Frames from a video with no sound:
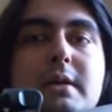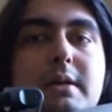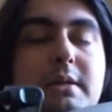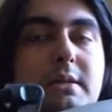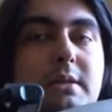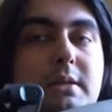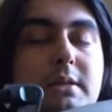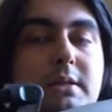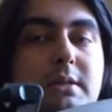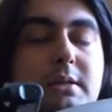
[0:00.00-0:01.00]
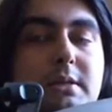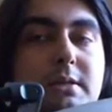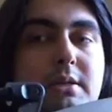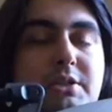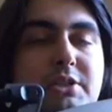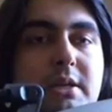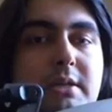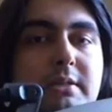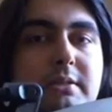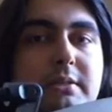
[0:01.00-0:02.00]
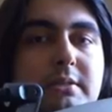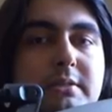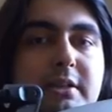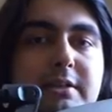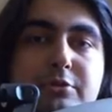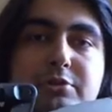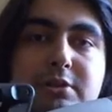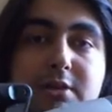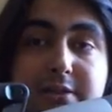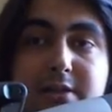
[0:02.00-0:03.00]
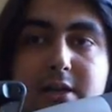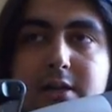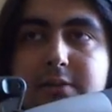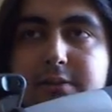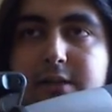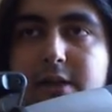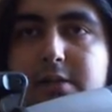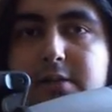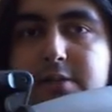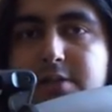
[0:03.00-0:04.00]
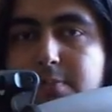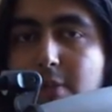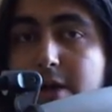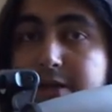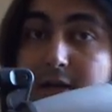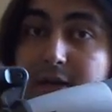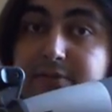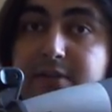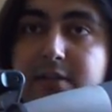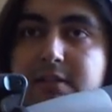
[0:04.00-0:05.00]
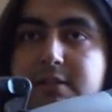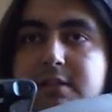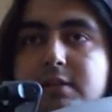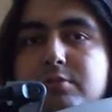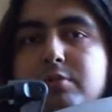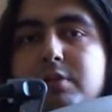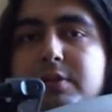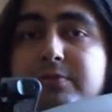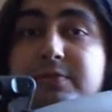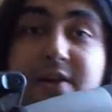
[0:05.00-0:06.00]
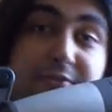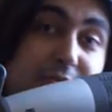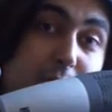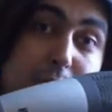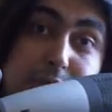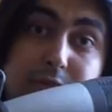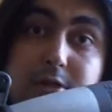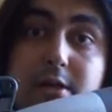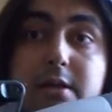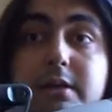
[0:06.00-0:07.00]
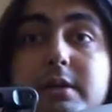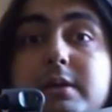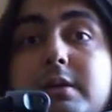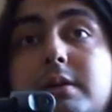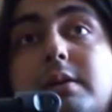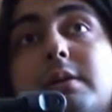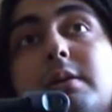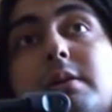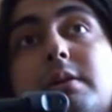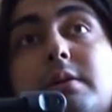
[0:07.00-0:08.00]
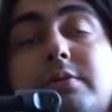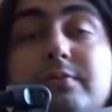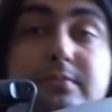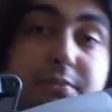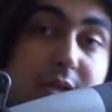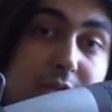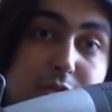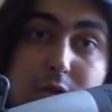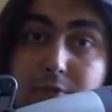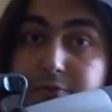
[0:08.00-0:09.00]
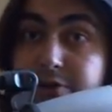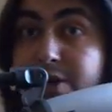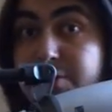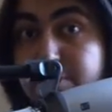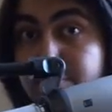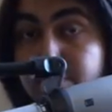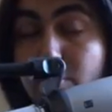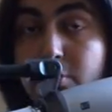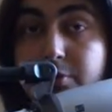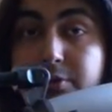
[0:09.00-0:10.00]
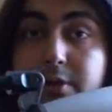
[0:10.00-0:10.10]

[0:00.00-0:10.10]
Ee, işte Serdar 146 kanalında işte Minecraft istediğiniz oyunlar, FNAF World, ee, işte Joy of Creation Reborn,